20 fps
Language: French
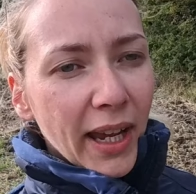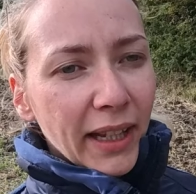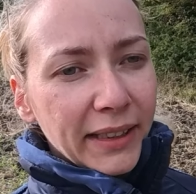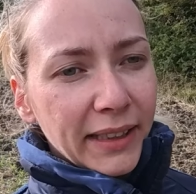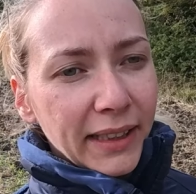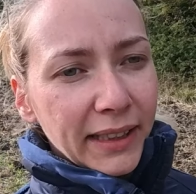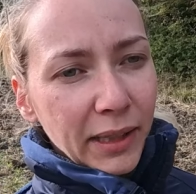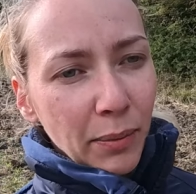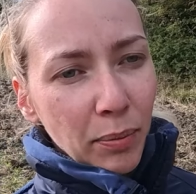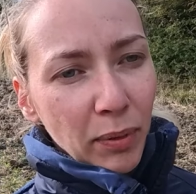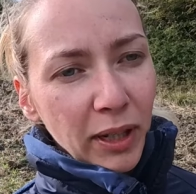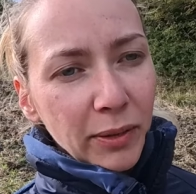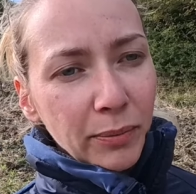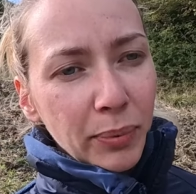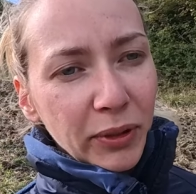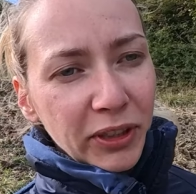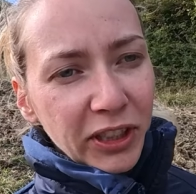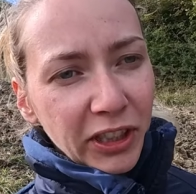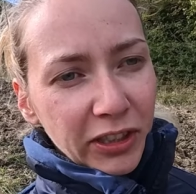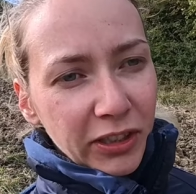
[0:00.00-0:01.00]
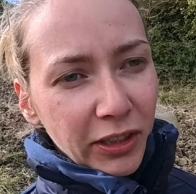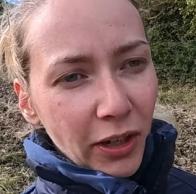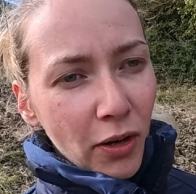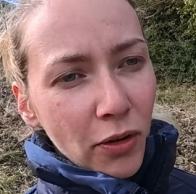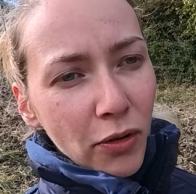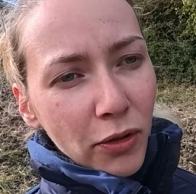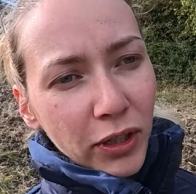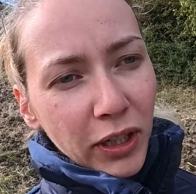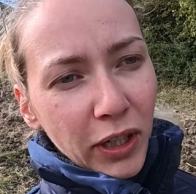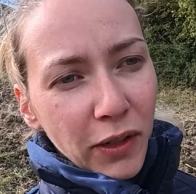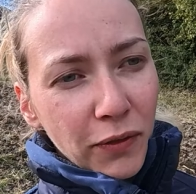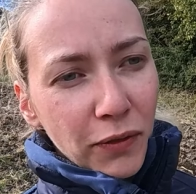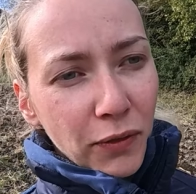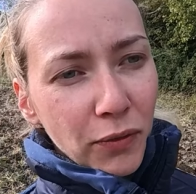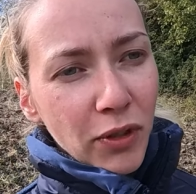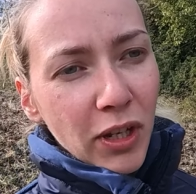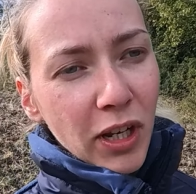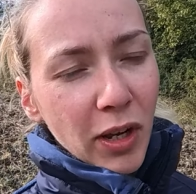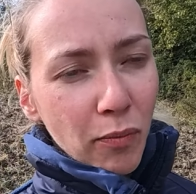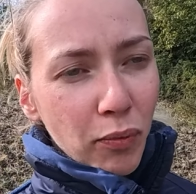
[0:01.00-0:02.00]
herse c'est plein de petites dents, le
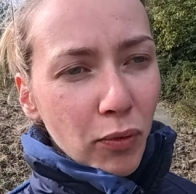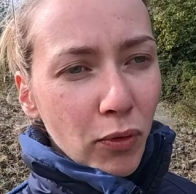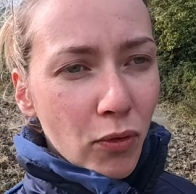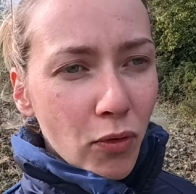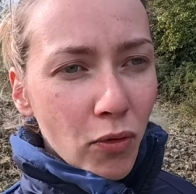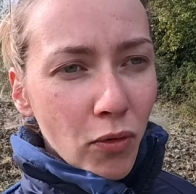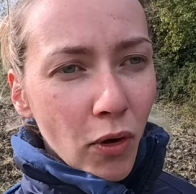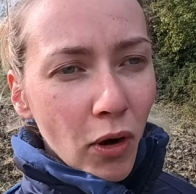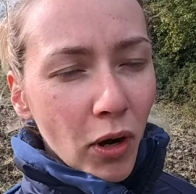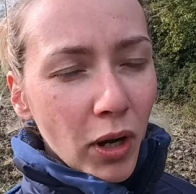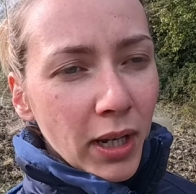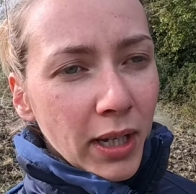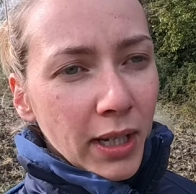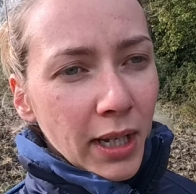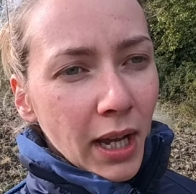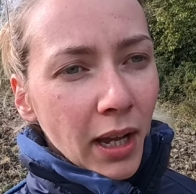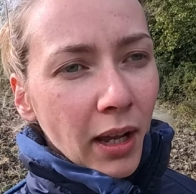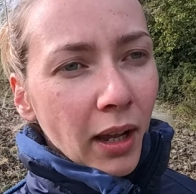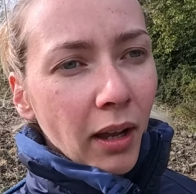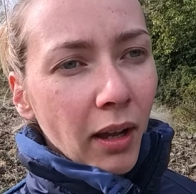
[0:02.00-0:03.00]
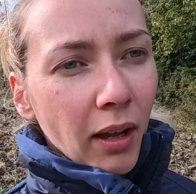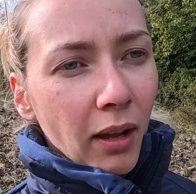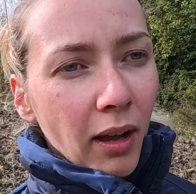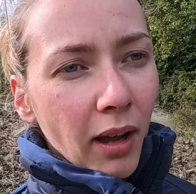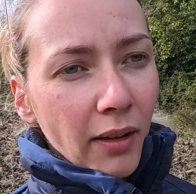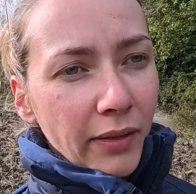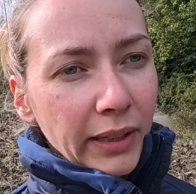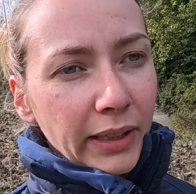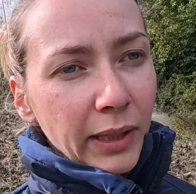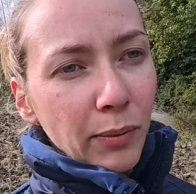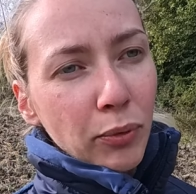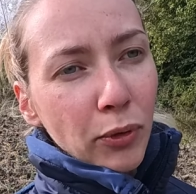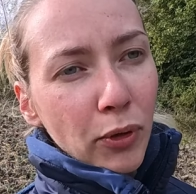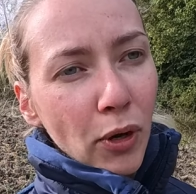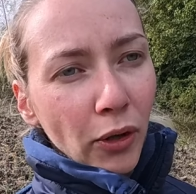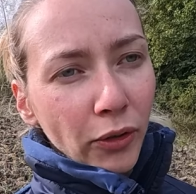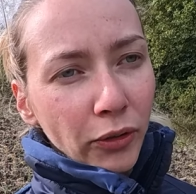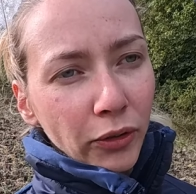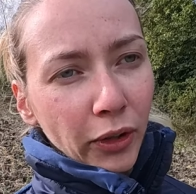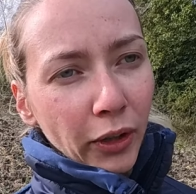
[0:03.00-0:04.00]
griffon il est plus court euh, avec des plus
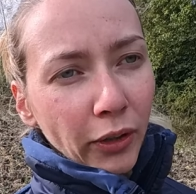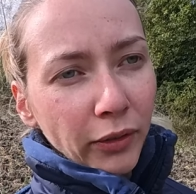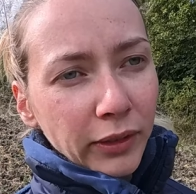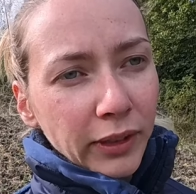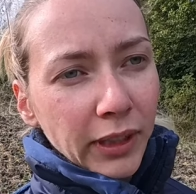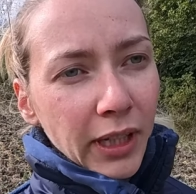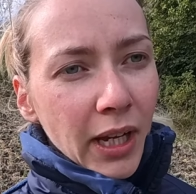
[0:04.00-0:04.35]
grandes dents.